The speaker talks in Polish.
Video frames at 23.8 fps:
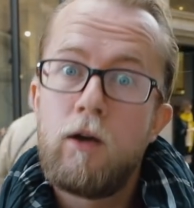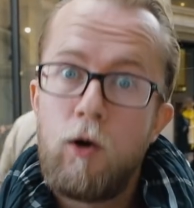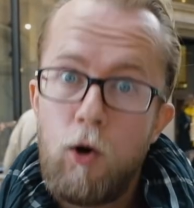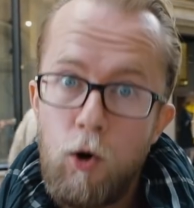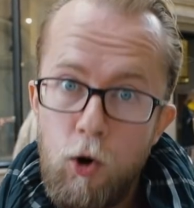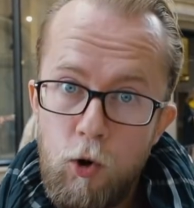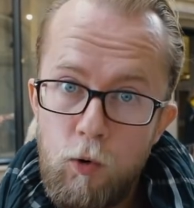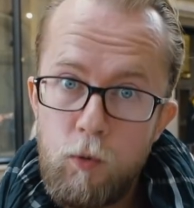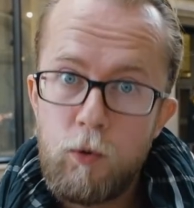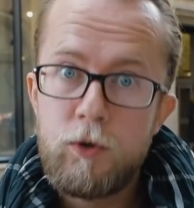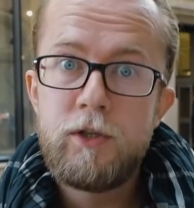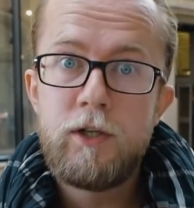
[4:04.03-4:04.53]

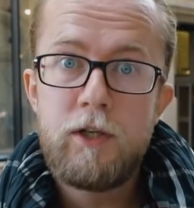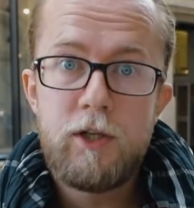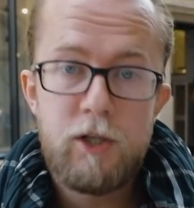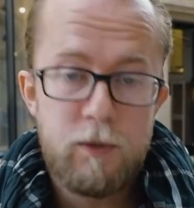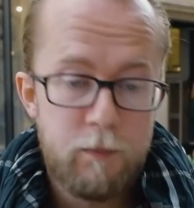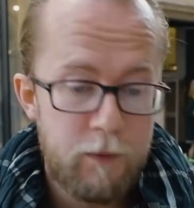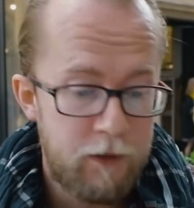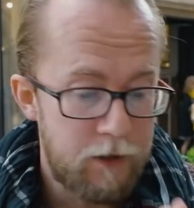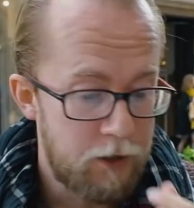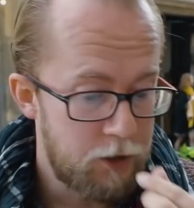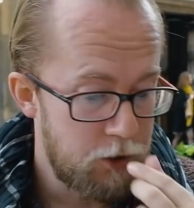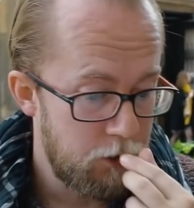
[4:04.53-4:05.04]

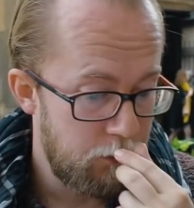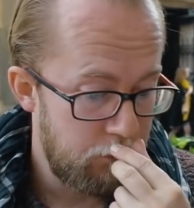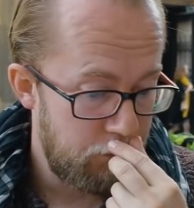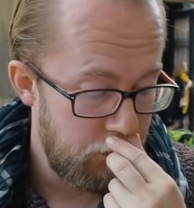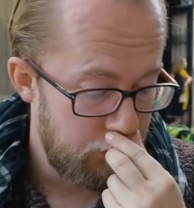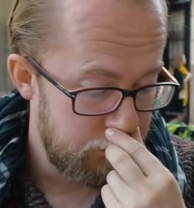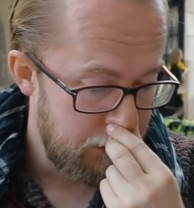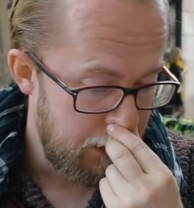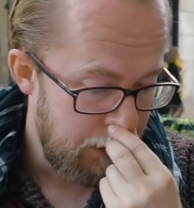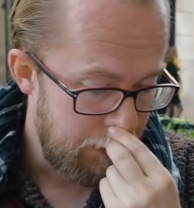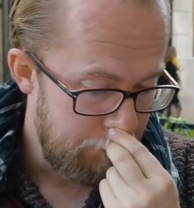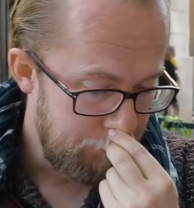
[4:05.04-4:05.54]
Ochłodziliśmy naszą
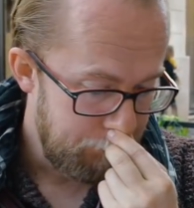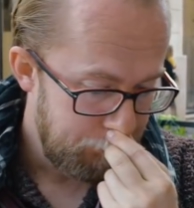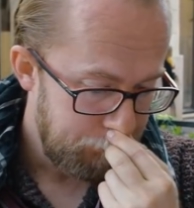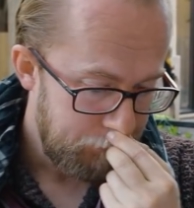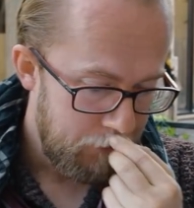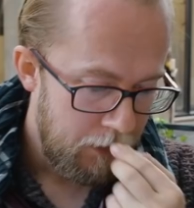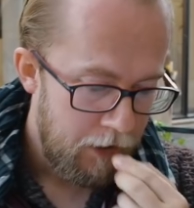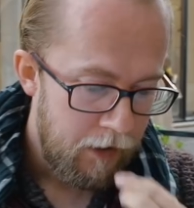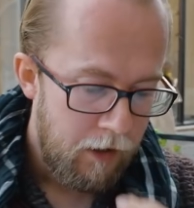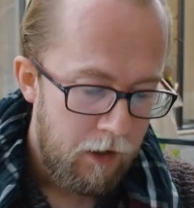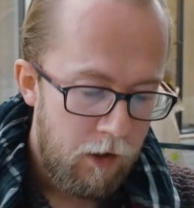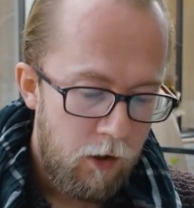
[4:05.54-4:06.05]
wodę.
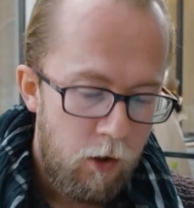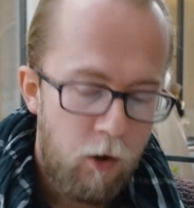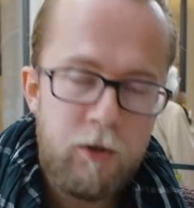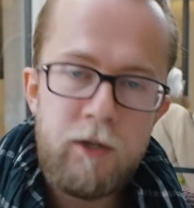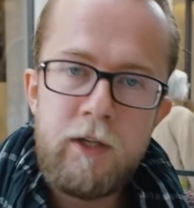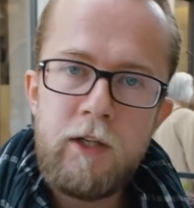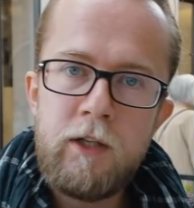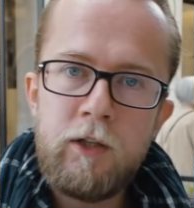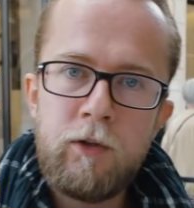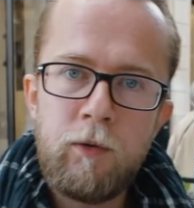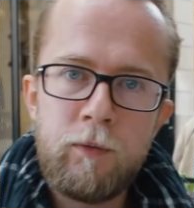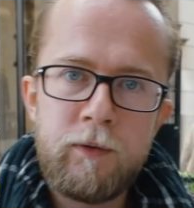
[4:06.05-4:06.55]

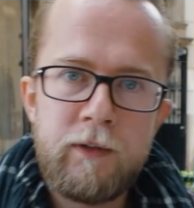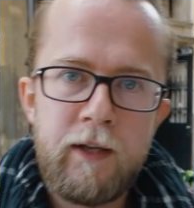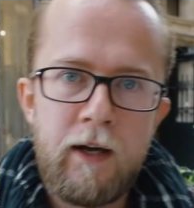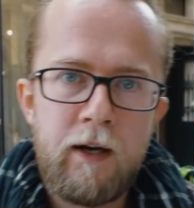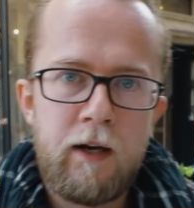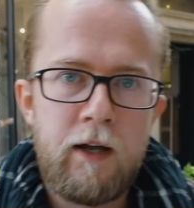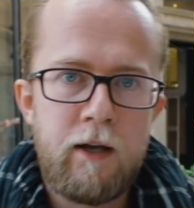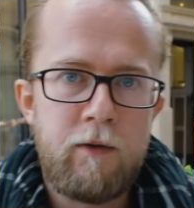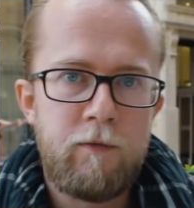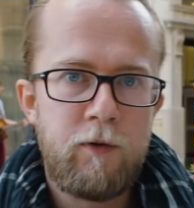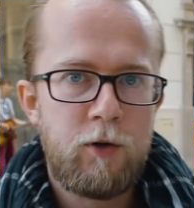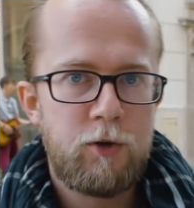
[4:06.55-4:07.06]
Oni idą
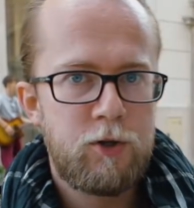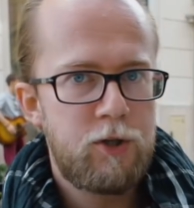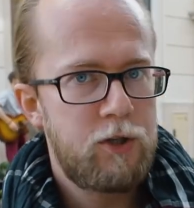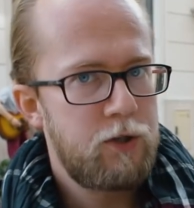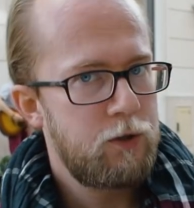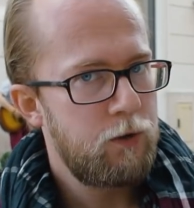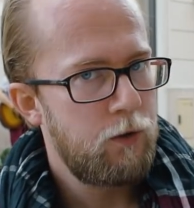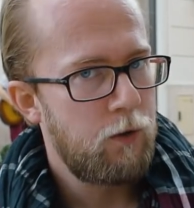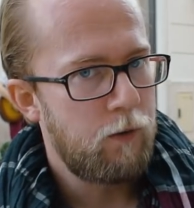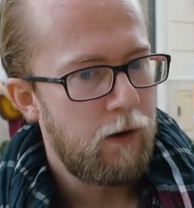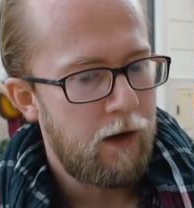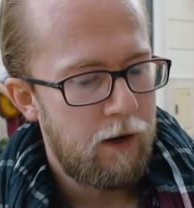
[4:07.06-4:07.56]
dalej,
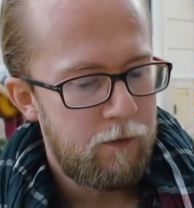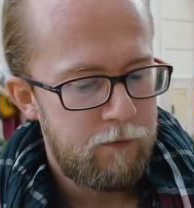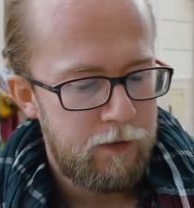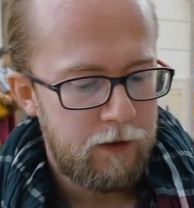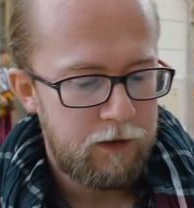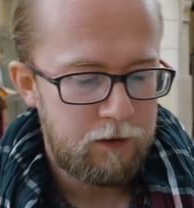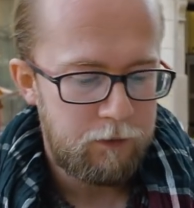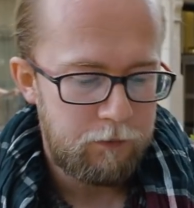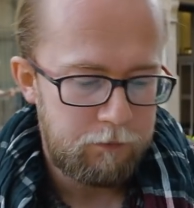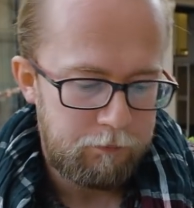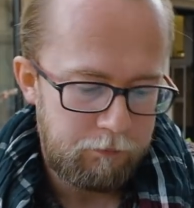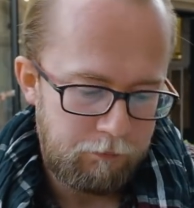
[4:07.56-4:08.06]
wykorzystują
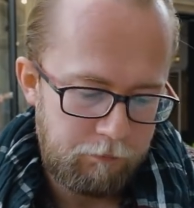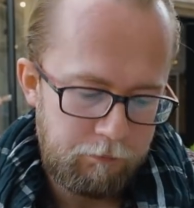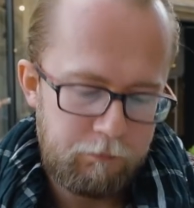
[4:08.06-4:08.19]
efekt